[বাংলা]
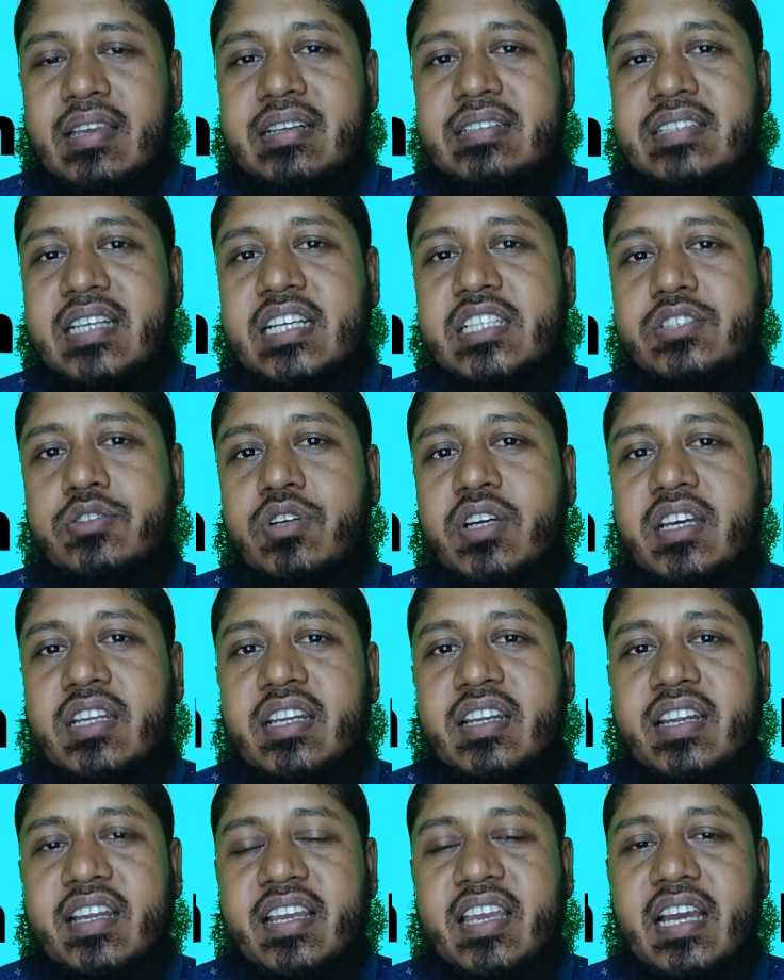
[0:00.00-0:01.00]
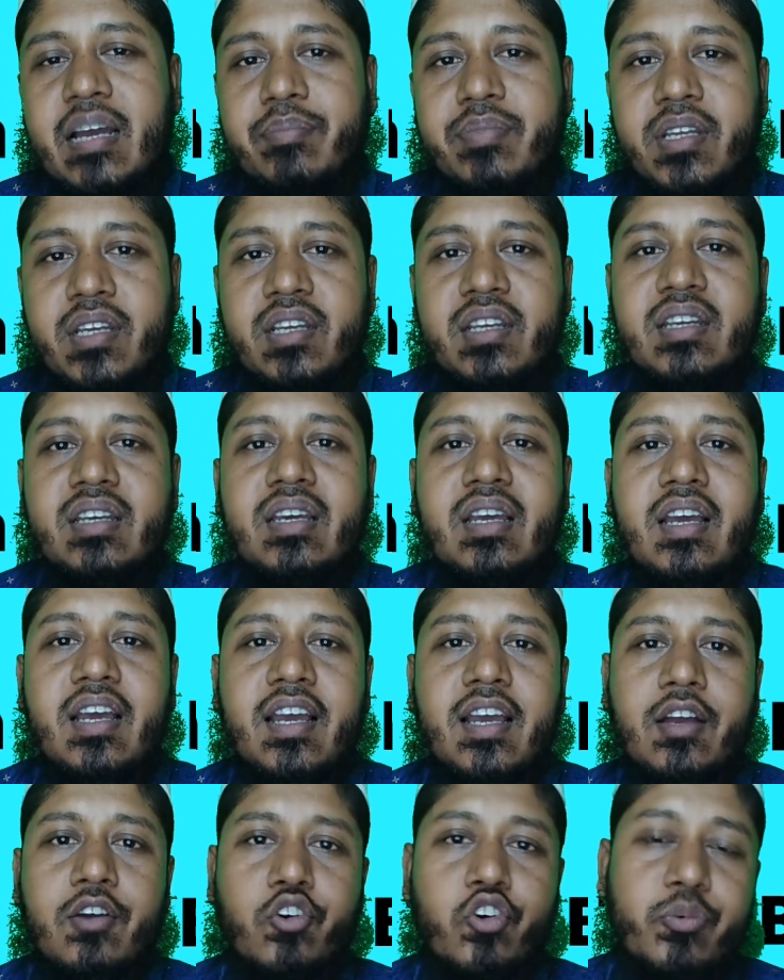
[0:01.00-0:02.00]
জাস্ট ওইখানে রেখে আপনি
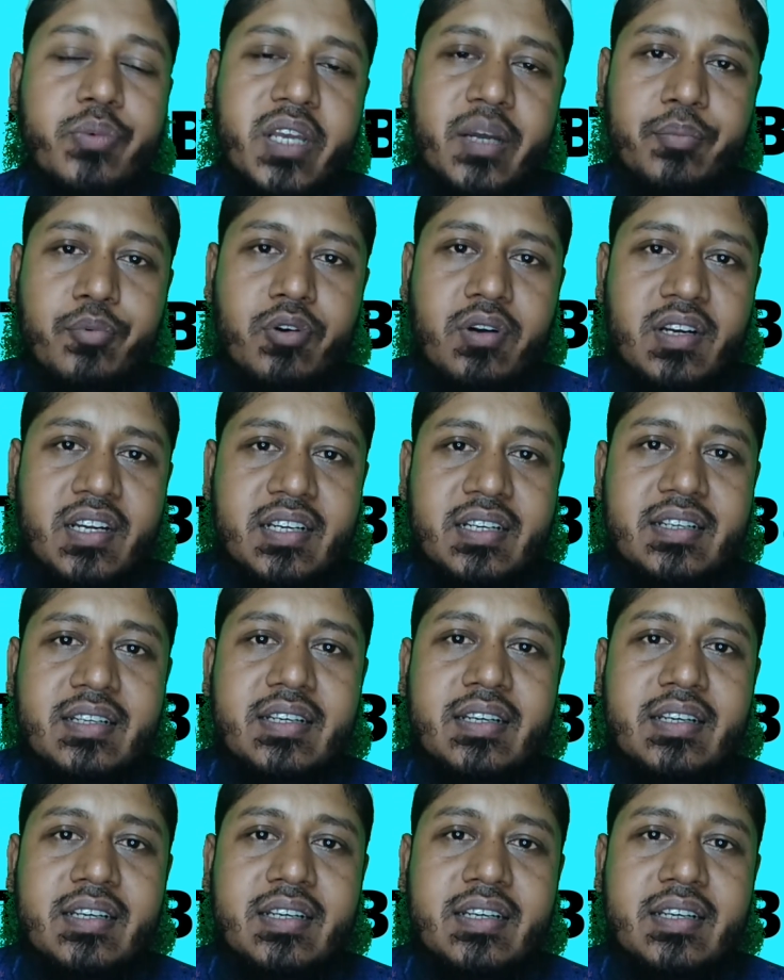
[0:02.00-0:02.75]
ঘুমিয়ে পড়লেন